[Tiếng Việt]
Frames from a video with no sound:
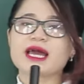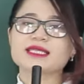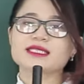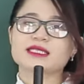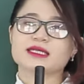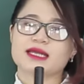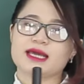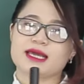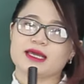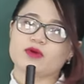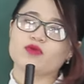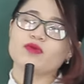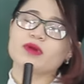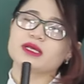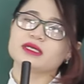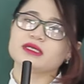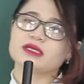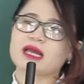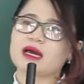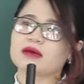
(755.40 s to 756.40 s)
yet này cũng là
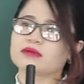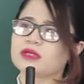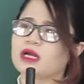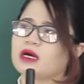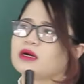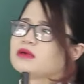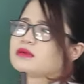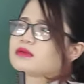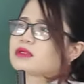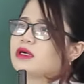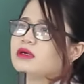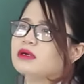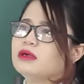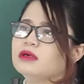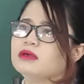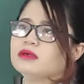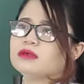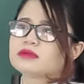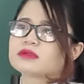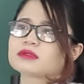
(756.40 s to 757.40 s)
như nào? Tức là
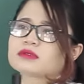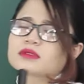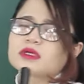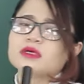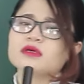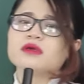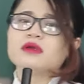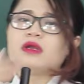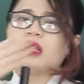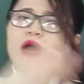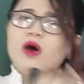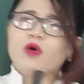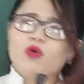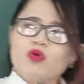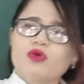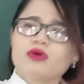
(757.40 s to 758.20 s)
từ lâu